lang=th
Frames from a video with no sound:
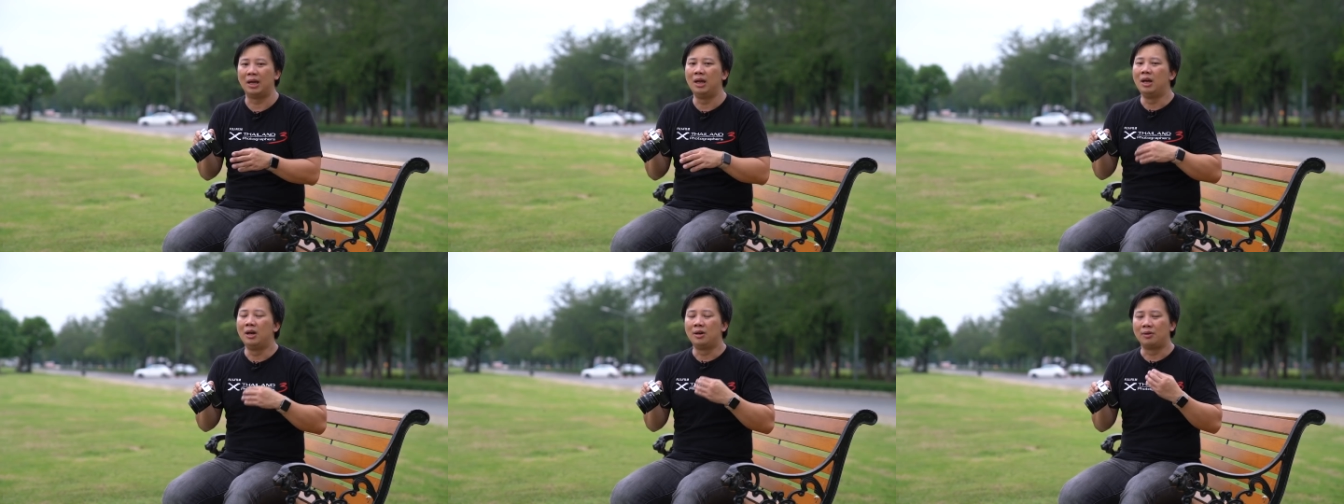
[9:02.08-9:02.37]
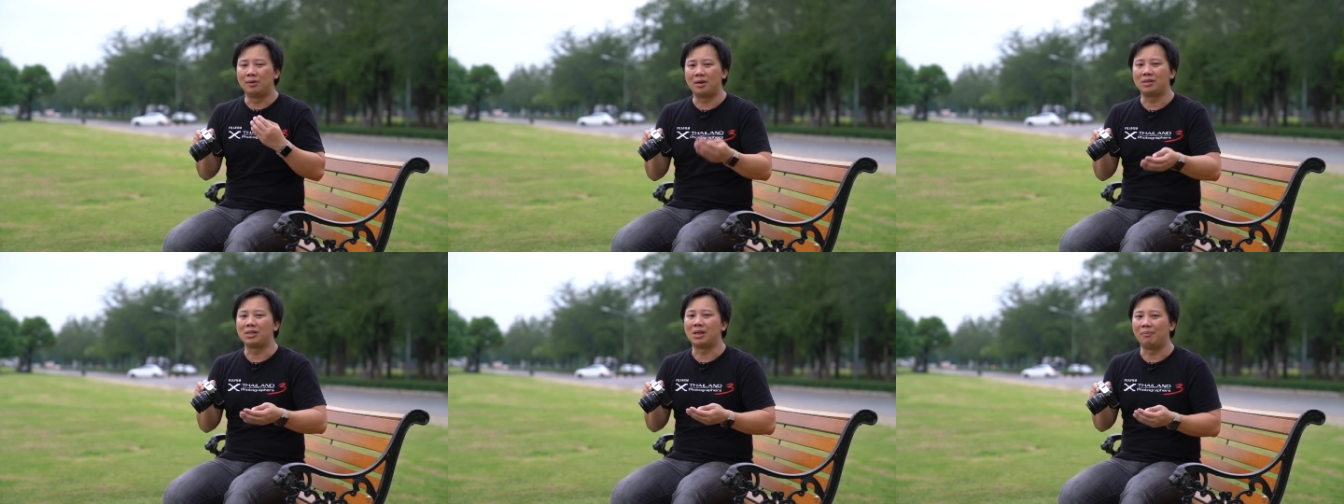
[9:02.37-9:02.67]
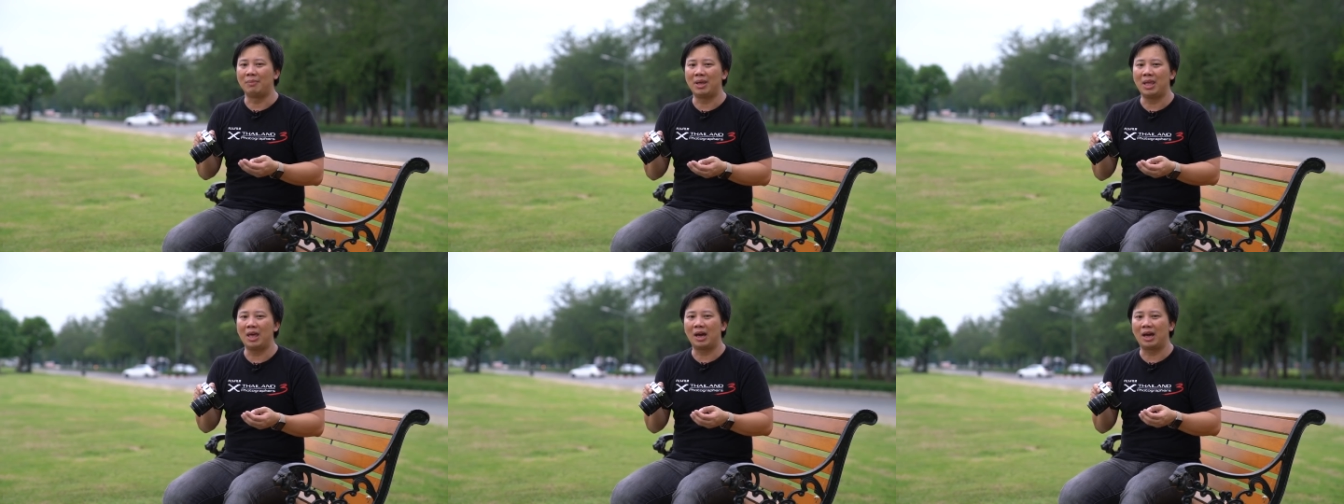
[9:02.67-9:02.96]
ย เราสา
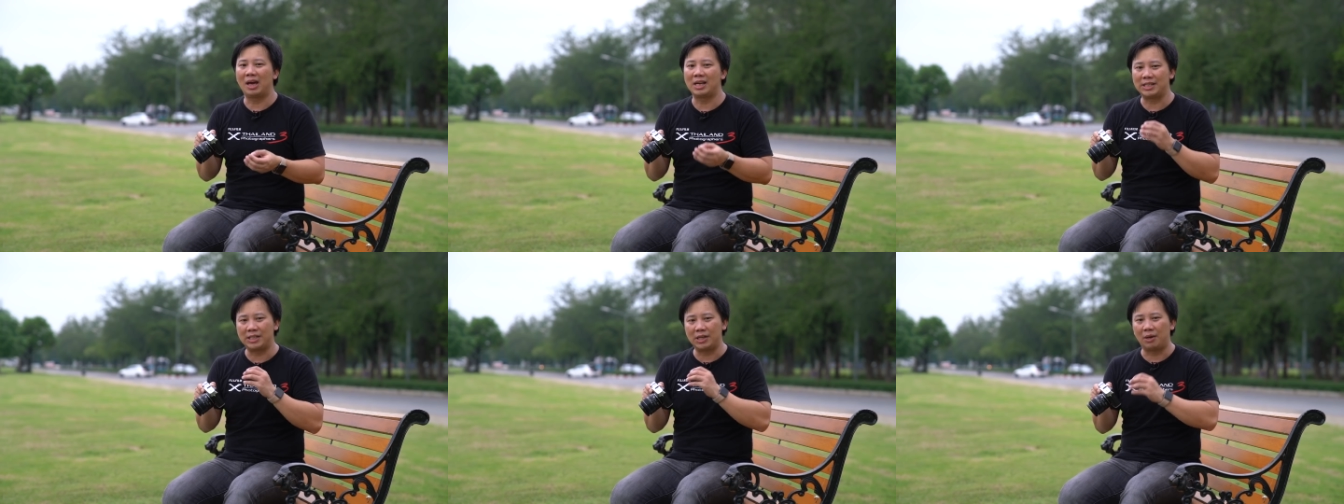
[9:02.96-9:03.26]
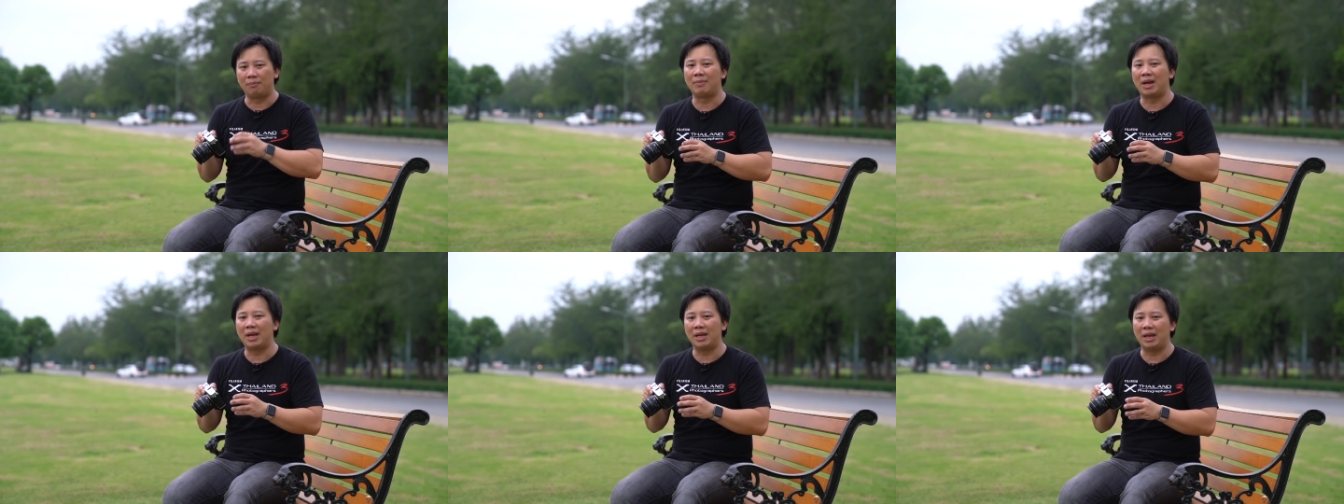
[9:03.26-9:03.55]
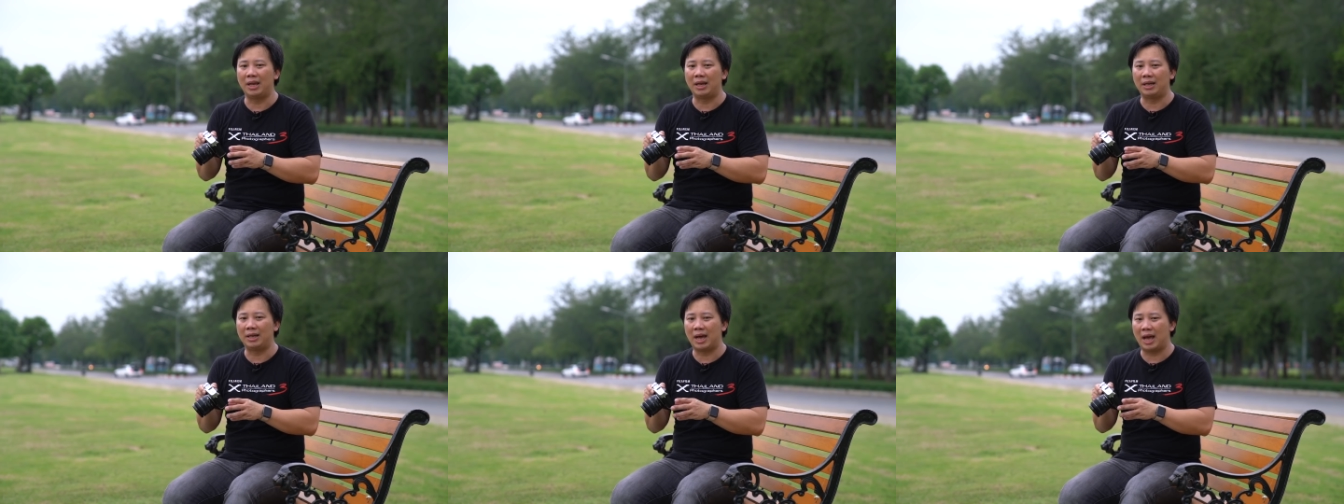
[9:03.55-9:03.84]
มารถจะคัสตอมไมซ์
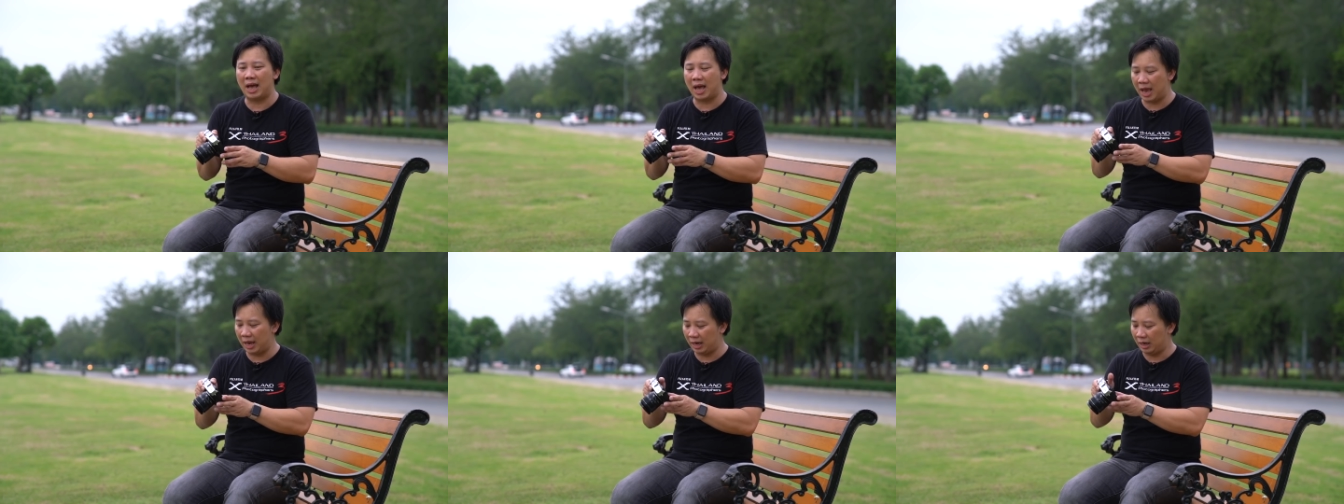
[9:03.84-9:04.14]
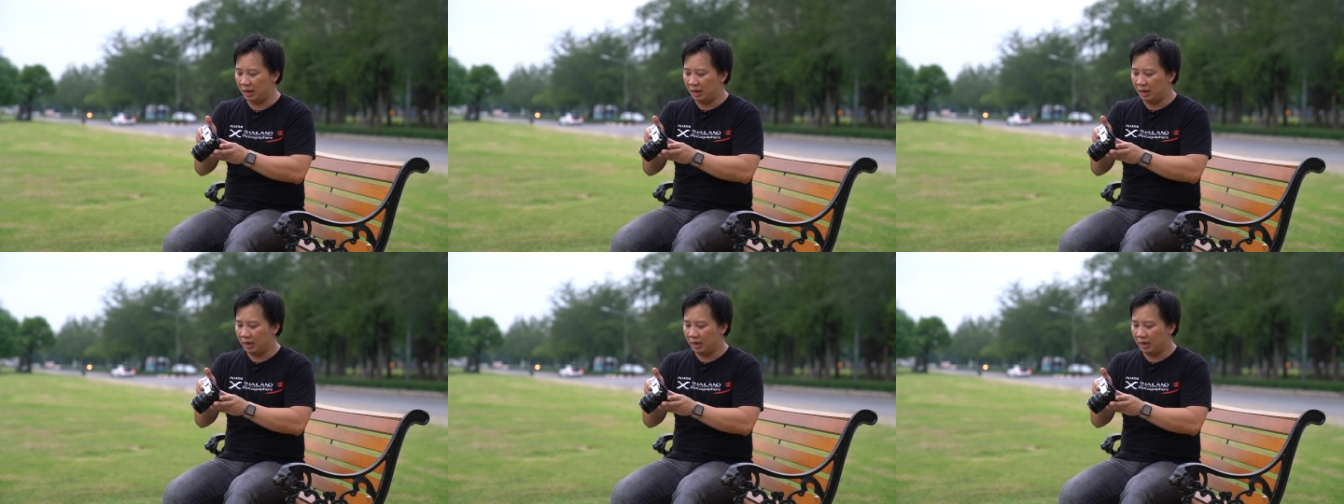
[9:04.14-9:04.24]
เองได้